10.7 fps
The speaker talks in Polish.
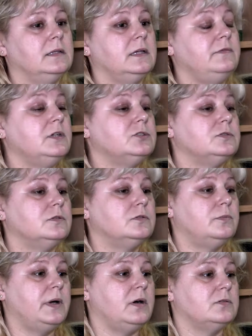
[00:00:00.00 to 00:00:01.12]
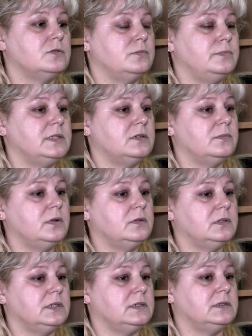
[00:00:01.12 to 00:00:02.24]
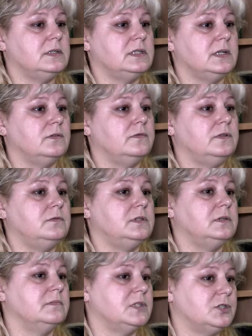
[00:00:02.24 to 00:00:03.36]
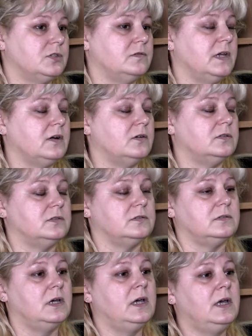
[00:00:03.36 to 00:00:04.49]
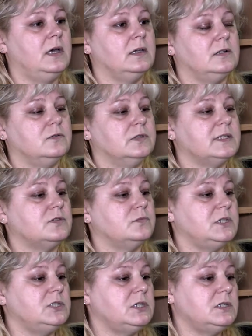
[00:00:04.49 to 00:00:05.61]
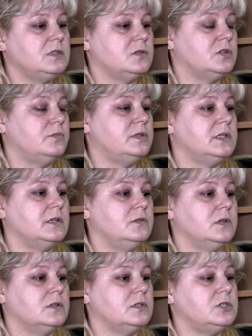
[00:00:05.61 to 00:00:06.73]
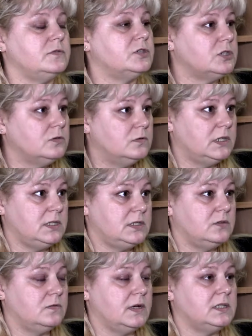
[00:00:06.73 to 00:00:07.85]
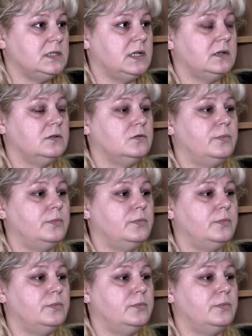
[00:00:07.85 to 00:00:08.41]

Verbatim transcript: Największą grupę osób bezrobotnych stanowiły zresztą jak od kilkunastu miesięcy osoby znajdujące się się w szczególnej sytuacji na rynku